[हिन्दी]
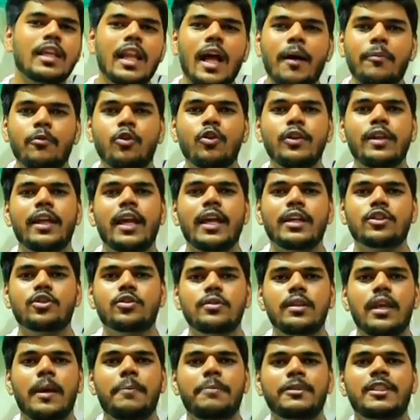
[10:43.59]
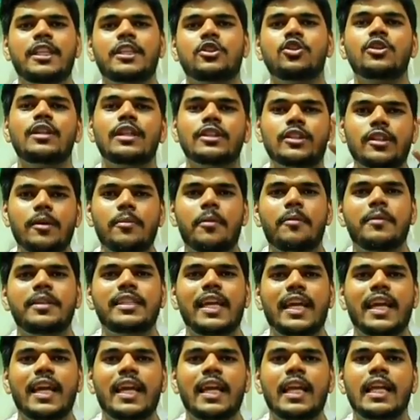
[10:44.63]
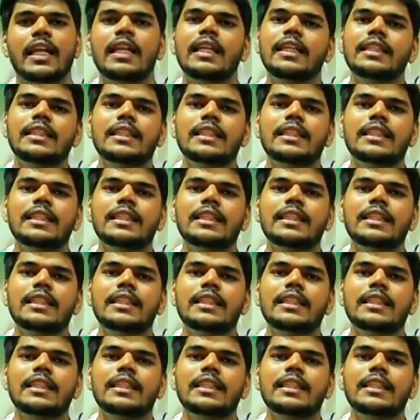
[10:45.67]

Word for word: सर आपको ये ये पीस 110 को भी मिल जाएंगे